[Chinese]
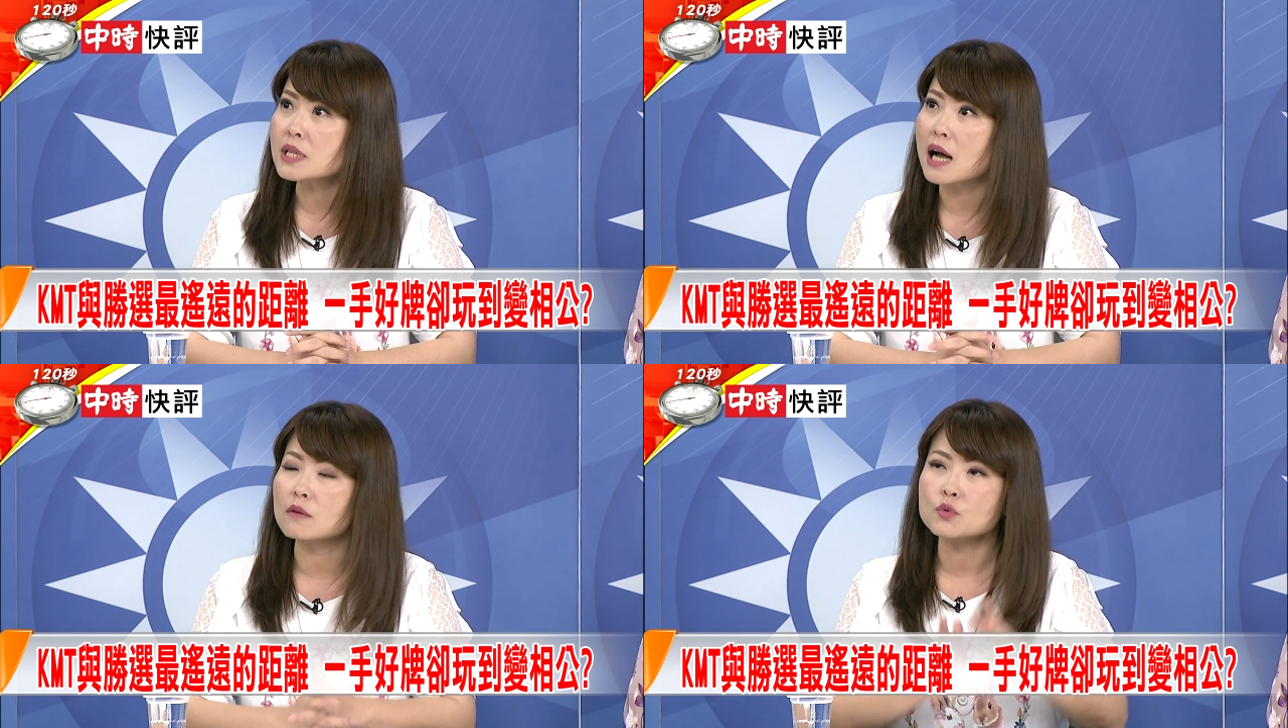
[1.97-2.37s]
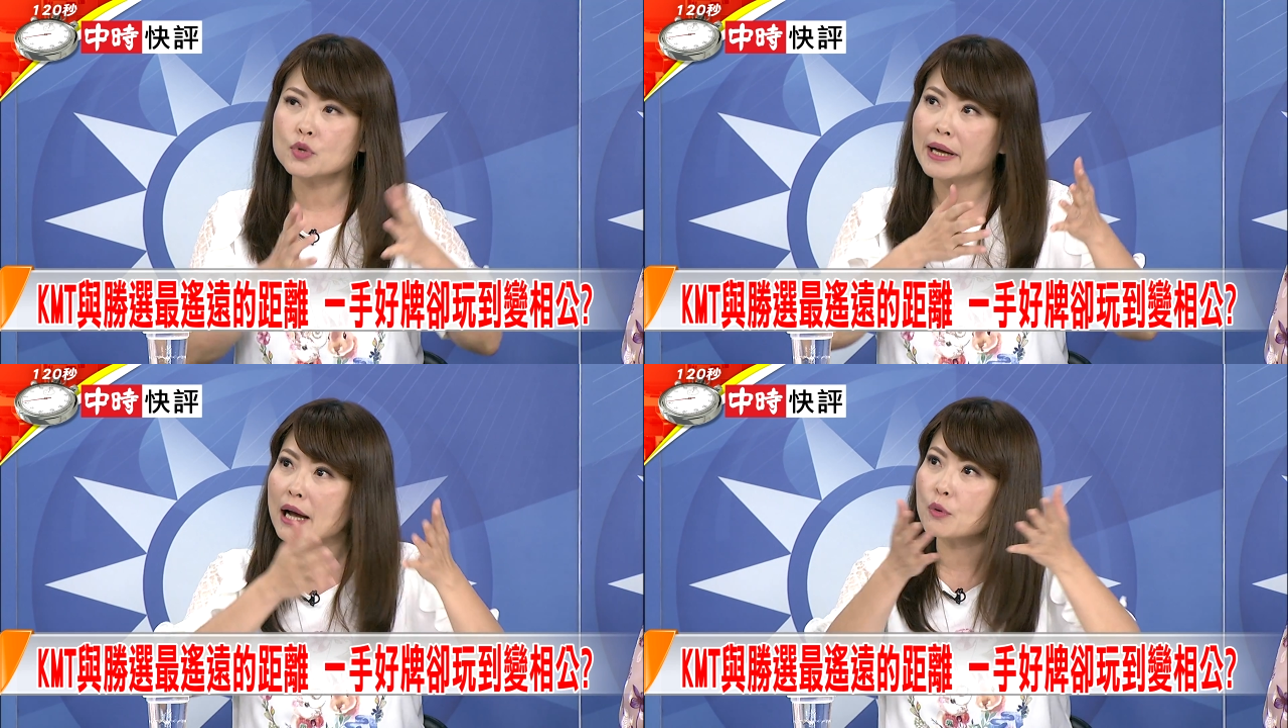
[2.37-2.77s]
常去
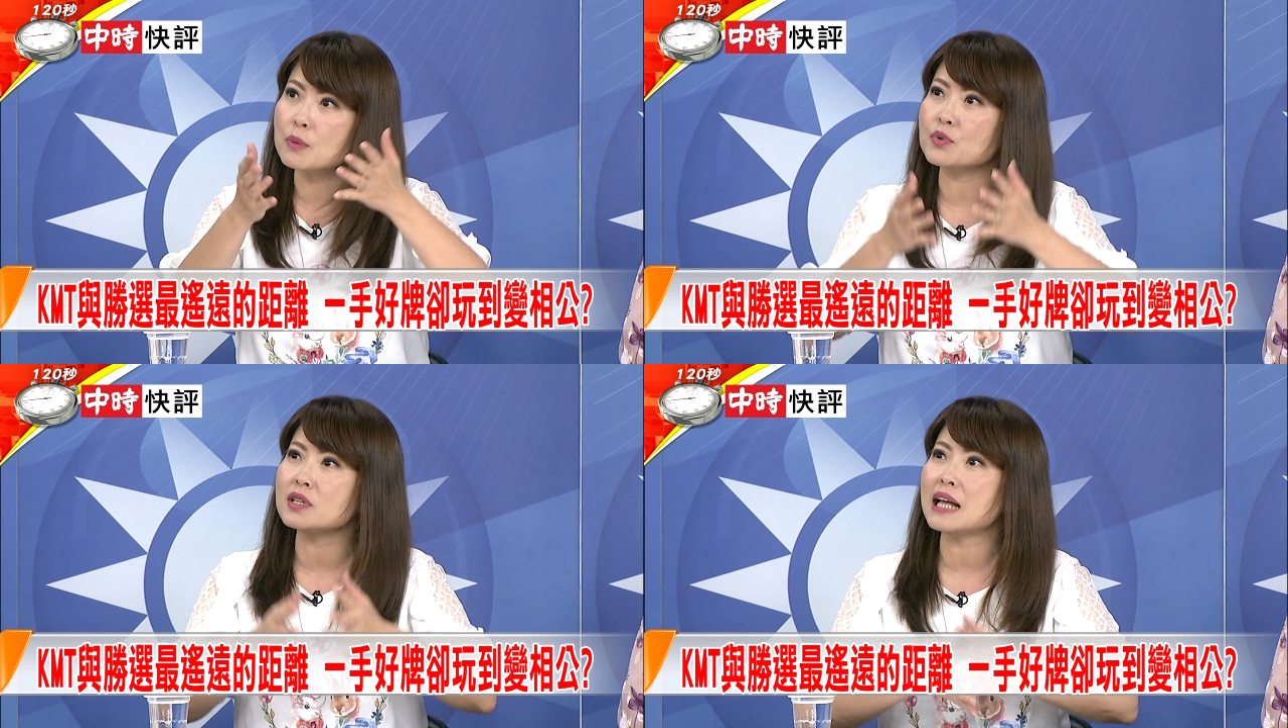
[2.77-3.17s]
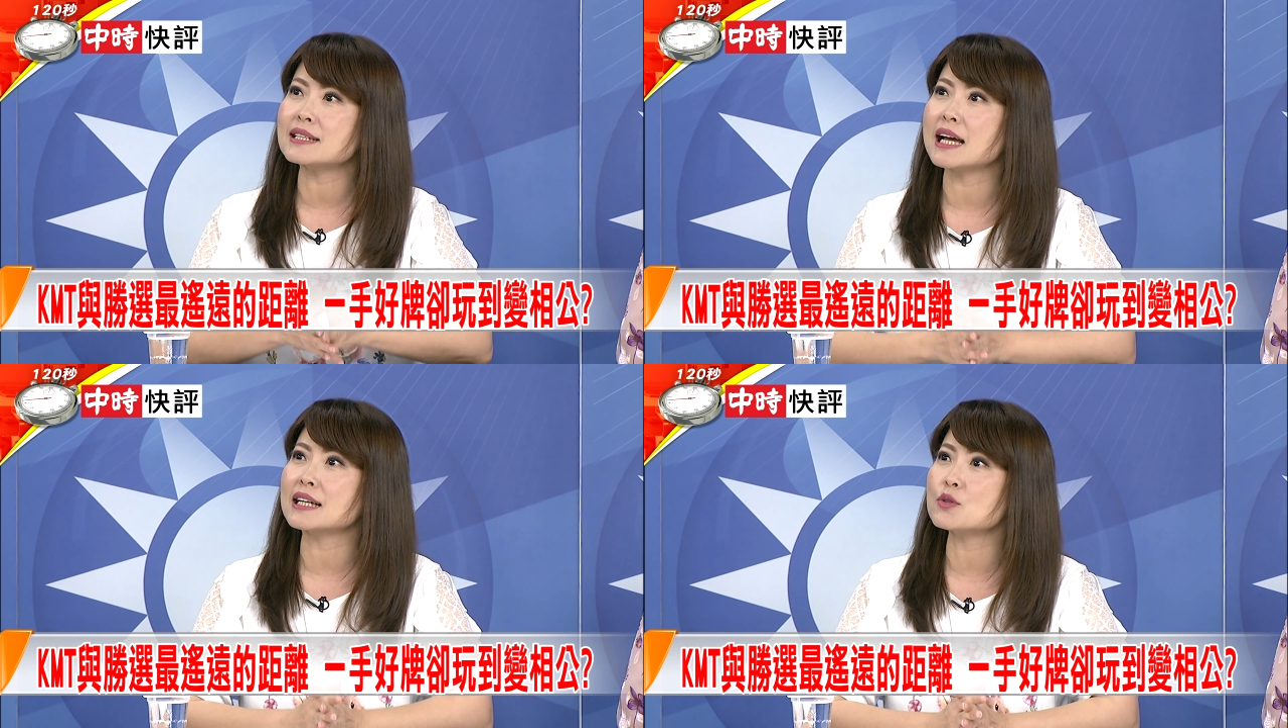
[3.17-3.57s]
开会不是大
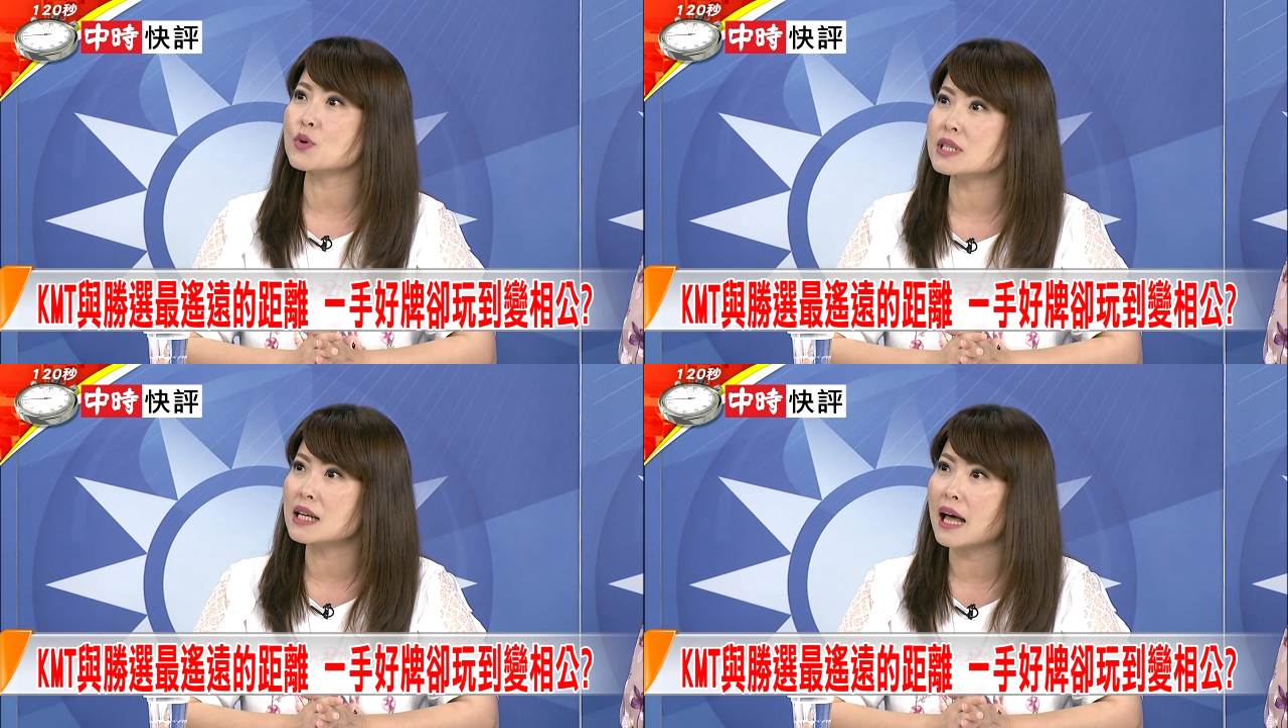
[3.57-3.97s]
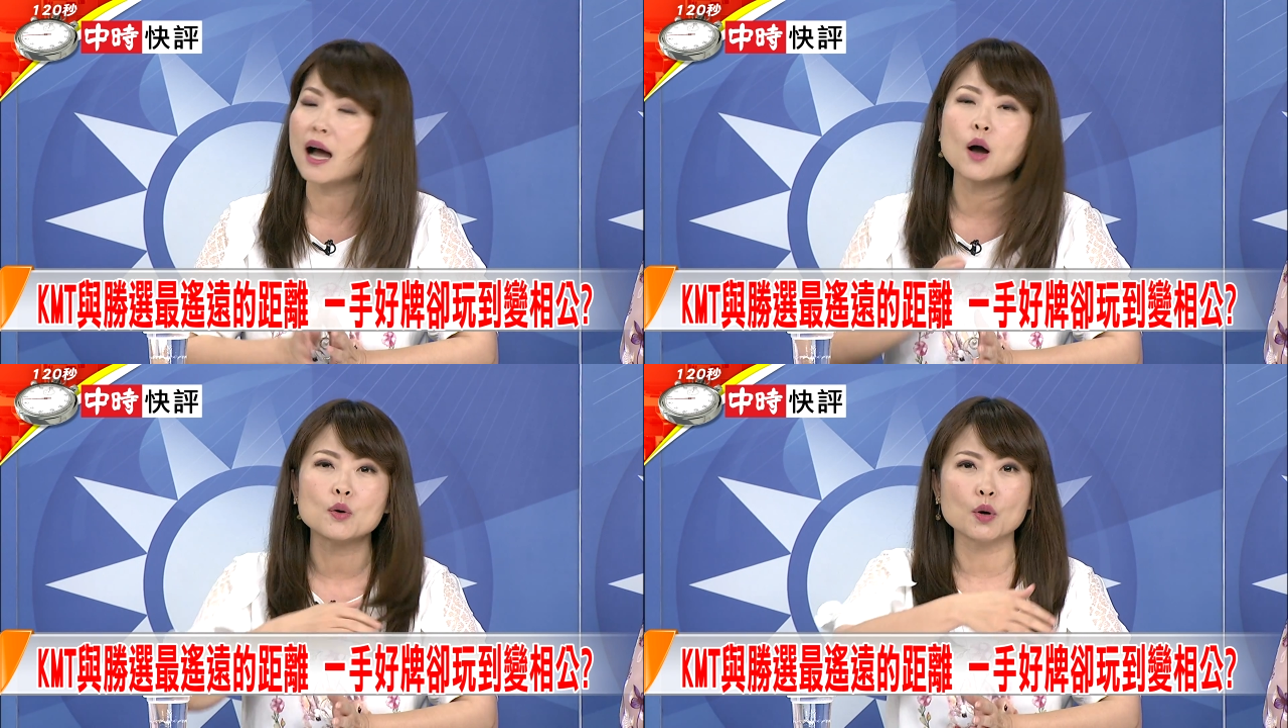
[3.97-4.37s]
家应该坐下来
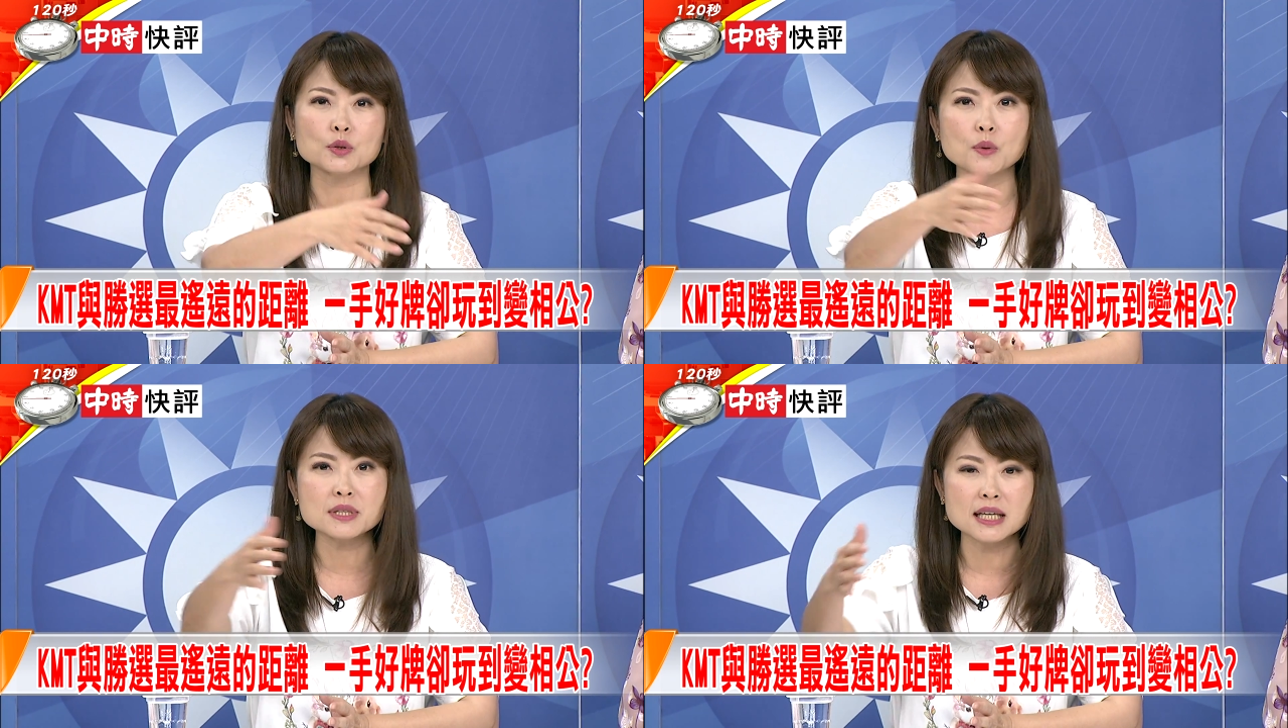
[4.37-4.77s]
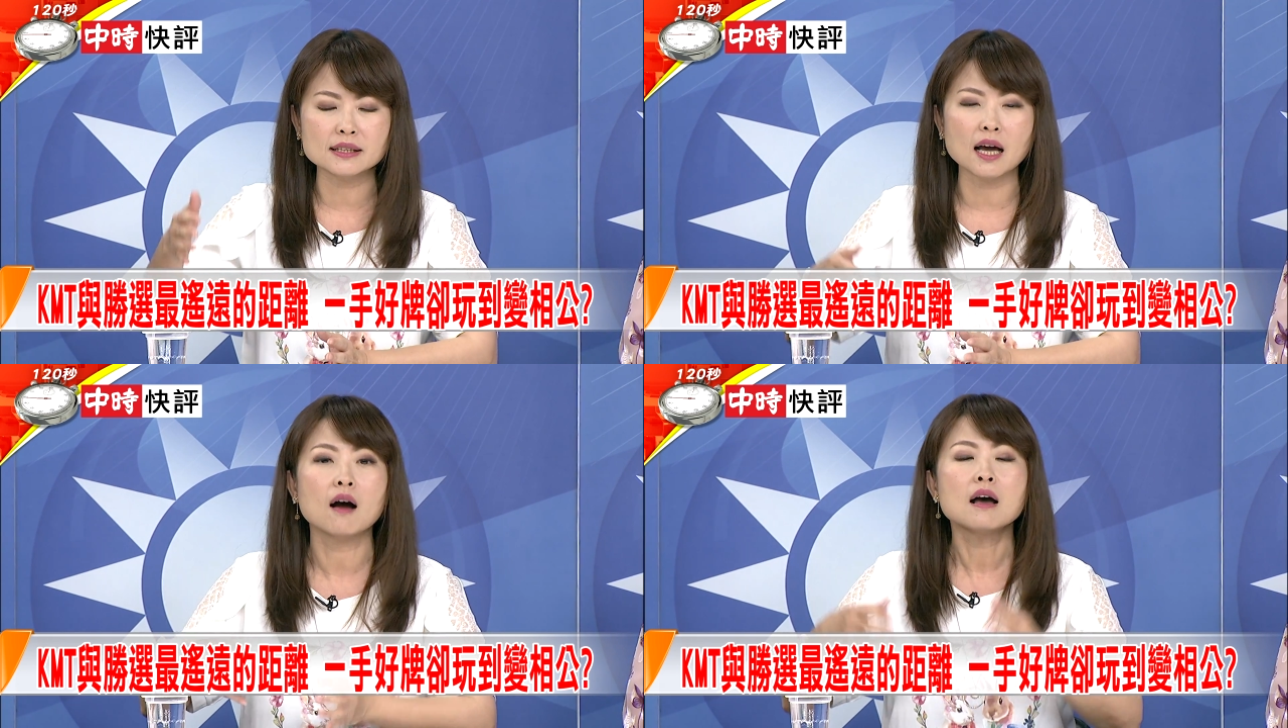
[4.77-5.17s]
好好沟通协
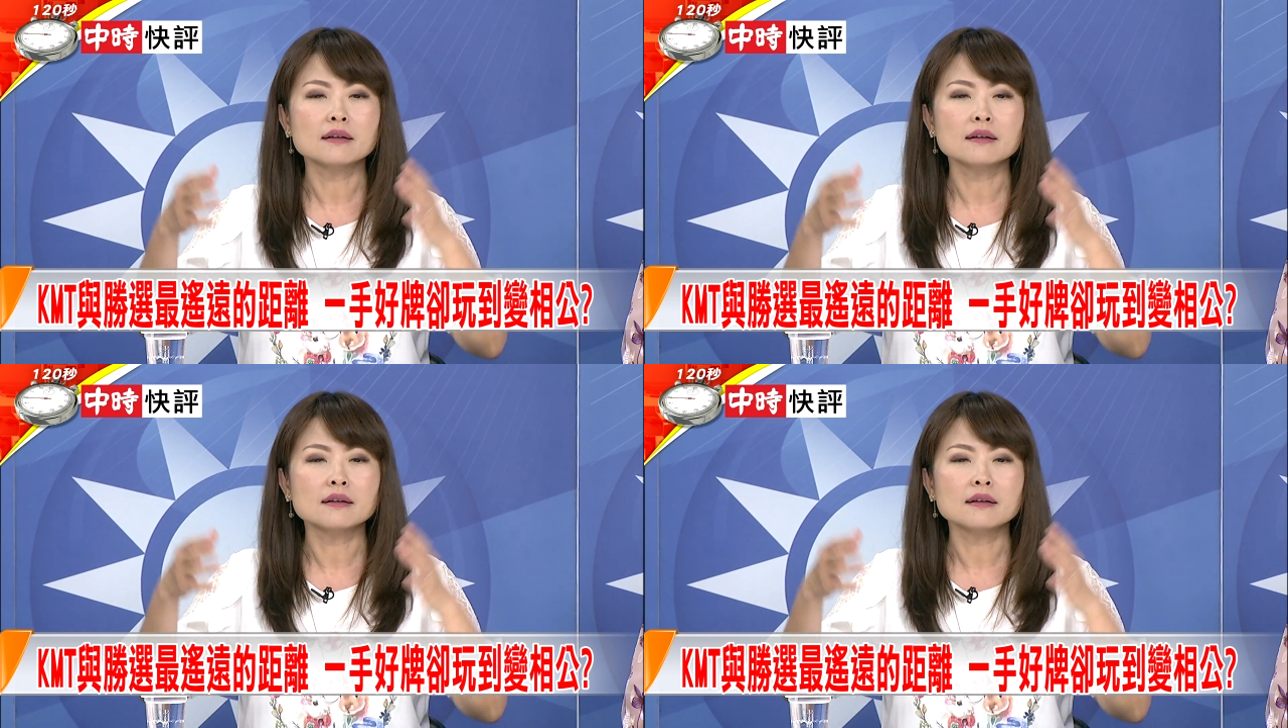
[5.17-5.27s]
调。